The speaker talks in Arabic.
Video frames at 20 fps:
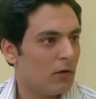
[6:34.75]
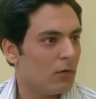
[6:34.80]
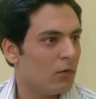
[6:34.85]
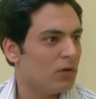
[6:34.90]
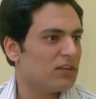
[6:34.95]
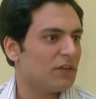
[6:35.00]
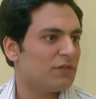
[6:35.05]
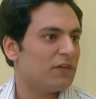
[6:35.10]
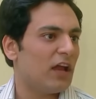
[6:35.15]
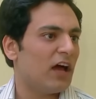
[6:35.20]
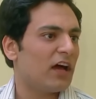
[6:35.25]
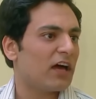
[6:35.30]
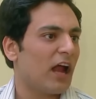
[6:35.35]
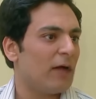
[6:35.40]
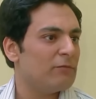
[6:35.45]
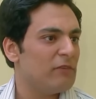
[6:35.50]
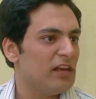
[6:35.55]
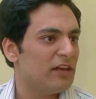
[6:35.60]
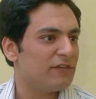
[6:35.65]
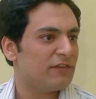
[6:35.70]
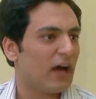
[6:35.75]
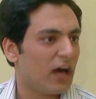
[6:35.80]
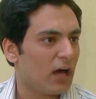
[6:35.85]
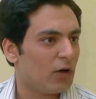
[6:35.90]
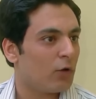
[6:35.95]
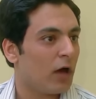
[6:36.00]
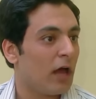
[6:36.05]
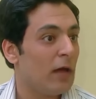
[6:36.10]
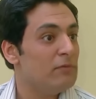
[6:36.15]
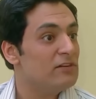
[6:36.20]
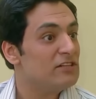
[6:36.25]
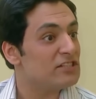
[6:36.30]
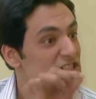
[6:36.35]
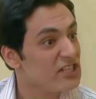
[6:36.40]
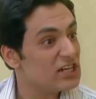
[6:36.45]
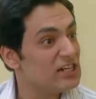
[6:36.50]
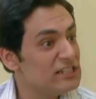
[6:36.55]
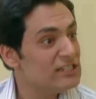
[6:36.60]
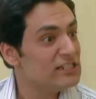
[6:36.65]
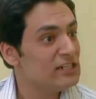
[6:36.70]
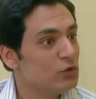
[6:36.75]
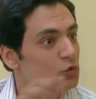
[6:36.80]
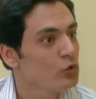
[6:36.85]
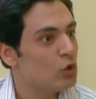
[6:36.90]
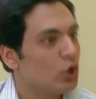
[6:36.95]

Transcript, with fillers: وانت في الاخر عامل لي فخ وجايب لي صالح